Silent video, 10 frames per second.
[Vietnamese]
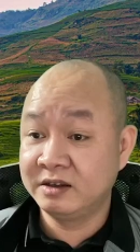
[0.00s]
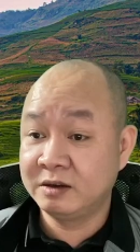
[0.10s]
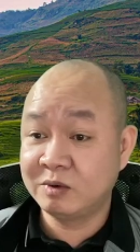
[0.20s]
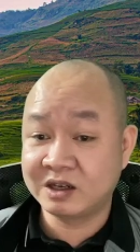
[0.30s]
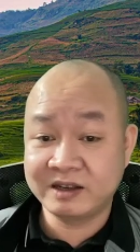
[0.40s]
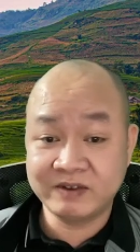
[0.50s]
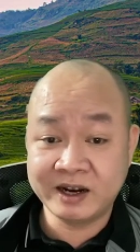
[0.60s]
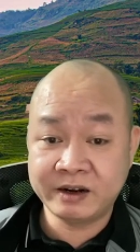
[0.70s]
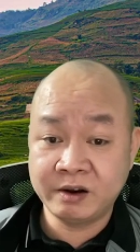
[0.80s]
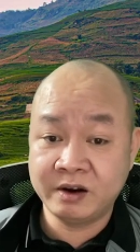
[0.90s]
không cần các anh phải
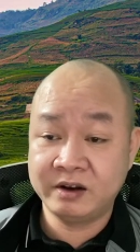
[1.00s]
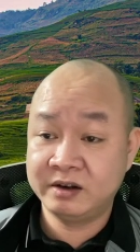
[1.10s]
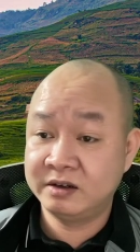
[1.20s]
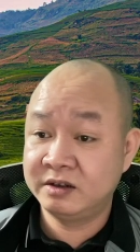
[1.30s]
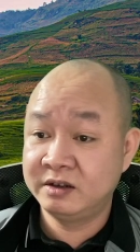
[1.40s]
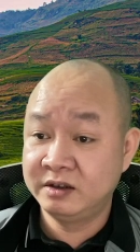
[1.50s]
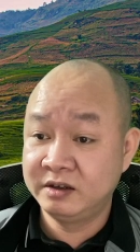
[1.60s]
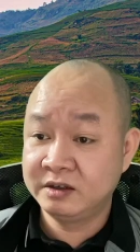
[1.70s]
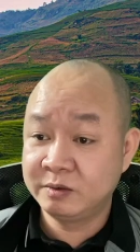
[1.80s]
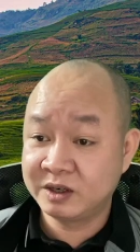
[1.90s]
đắn đo,
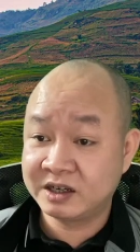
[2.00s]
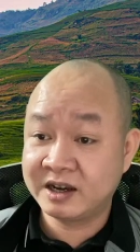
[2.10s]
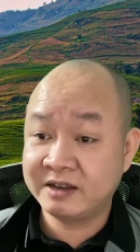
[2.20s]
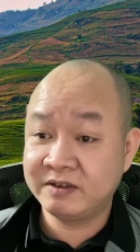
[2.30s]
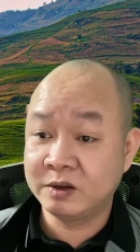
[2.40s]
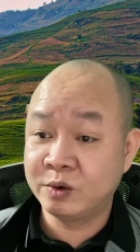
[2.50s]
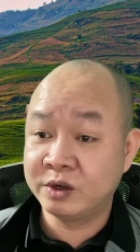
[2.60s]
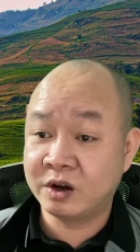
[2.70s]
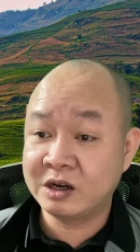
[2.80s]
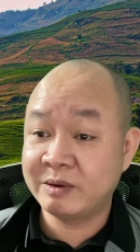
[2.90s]
không cần các anh phải
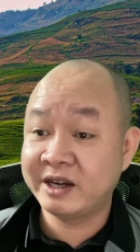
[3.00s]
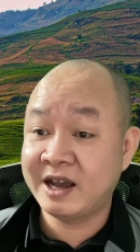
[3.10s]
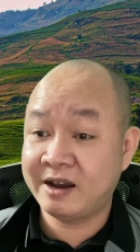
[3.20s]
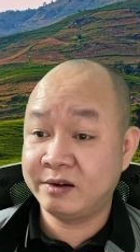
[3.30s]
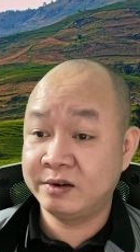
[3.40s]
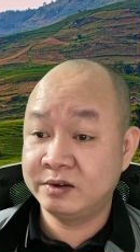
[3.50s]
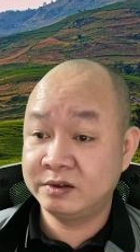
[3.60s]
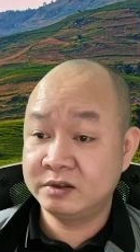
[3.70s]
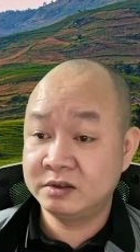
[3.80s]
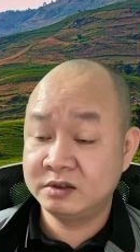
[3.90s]
ngồi đó làm lãnh đạo
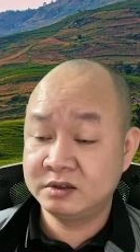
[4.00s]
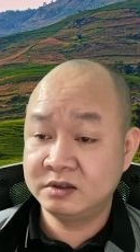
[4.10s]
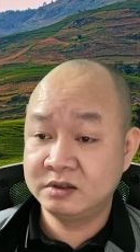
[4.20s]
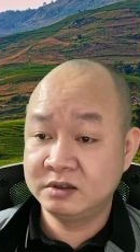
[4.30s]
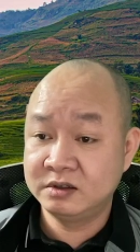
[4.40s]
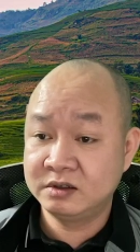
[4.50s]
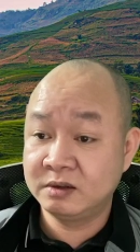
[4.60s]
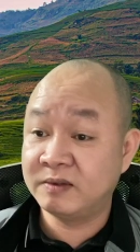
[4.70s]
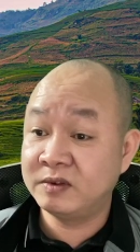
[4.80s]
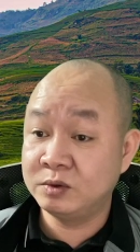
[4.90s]

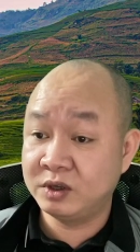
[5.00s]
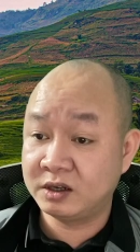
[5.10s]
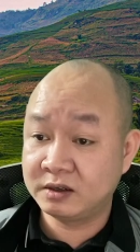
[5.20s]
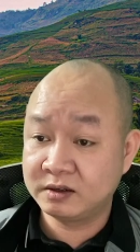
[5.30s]
để mà phê duyệt.